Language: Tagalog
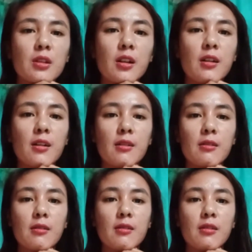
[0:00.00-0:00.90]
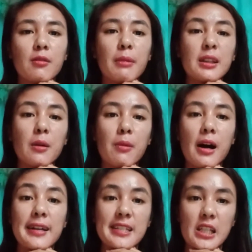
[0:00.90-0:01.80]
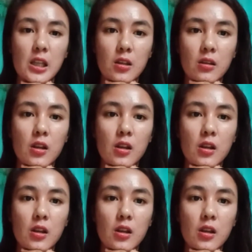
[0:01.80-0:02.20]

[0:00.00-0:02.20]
talaga ako mataba as in.